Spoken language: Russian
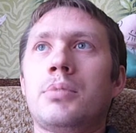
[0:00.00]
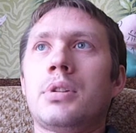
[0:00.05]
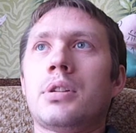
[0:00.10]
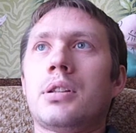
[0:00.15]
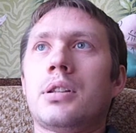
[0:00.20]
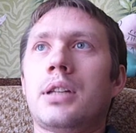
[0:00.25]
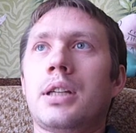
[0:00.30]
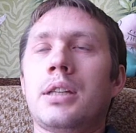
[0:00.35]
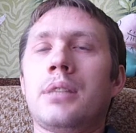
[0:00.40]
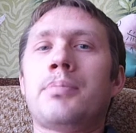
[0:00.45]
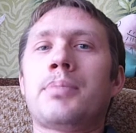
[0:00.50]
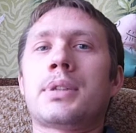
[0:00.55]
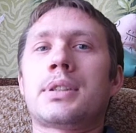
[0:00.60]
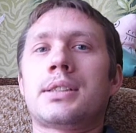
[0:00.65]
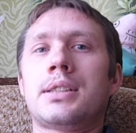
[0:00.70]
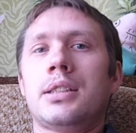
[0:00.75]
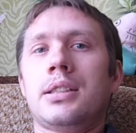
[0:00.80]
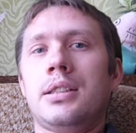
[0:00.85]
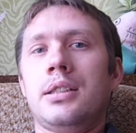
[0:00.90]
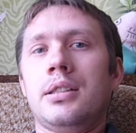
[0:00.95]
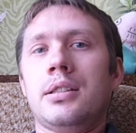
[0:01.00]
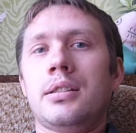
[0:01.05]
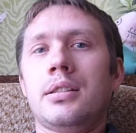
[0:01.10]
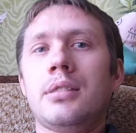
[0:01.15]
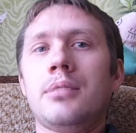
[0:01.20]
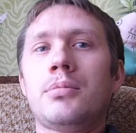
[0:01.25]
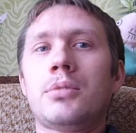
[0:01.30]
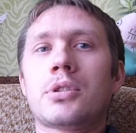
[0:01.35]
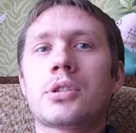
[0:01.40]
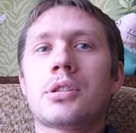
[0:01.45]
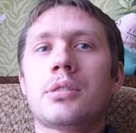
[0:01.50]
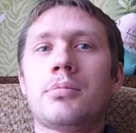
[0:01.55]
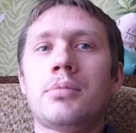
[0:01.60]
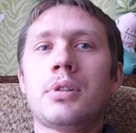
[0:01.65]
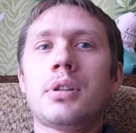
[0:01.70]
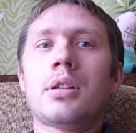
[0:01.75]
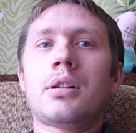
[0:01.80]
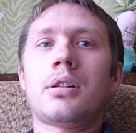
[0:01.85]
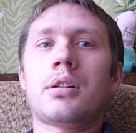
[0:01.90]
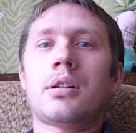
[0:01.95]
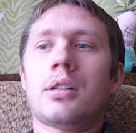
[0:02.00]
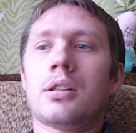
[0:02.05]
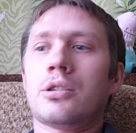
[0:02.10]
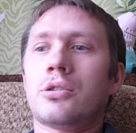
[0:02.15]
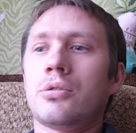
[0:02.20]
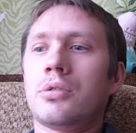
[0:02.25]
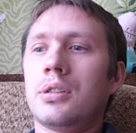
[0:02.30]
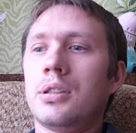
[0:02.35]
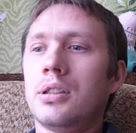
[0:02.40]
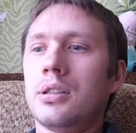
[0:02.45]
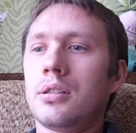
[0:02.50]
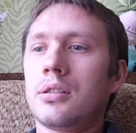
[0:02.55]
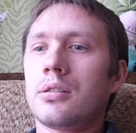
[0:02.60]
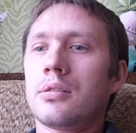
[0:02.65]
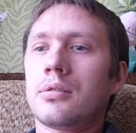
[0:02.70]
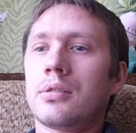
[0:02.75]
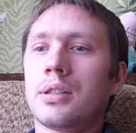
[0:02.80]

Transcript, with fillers: было, они подсоединены, можно было ощутить,